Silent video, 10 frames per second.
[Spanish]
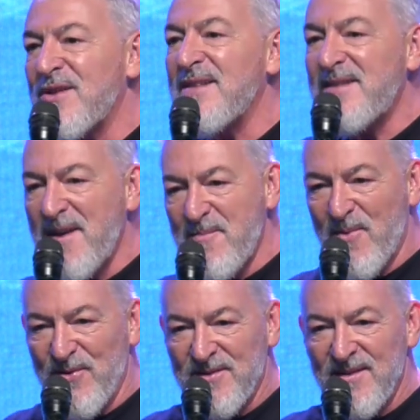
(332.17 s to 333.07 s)
nos
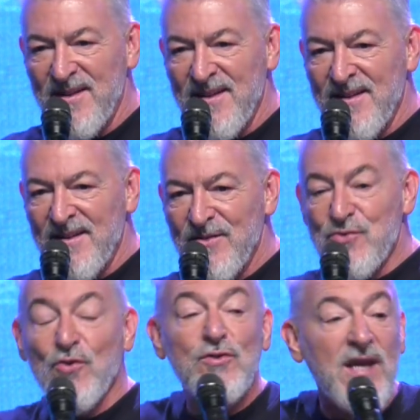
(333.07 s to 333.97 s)
hacemos.
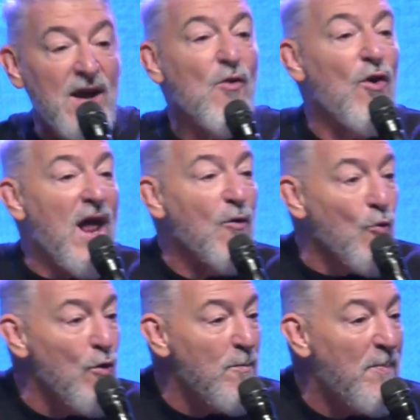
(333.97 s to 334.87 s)
Yo tengo la
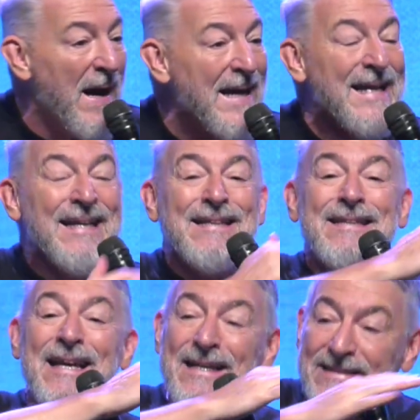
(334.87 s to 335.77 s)
culpa
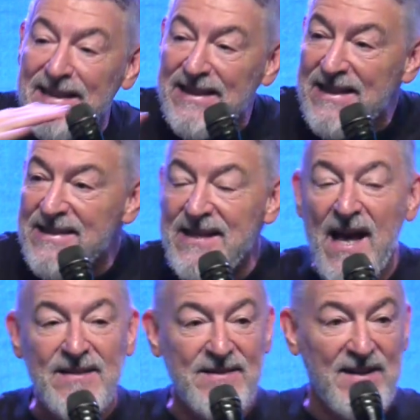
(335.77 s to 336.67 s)
de este
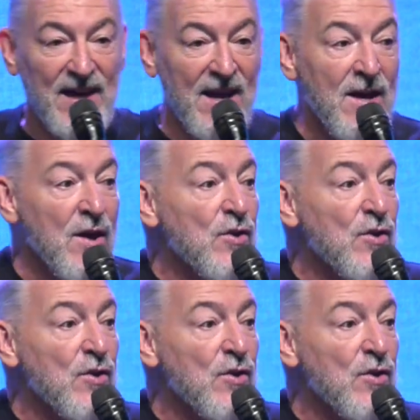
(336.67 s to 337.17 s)
desastre.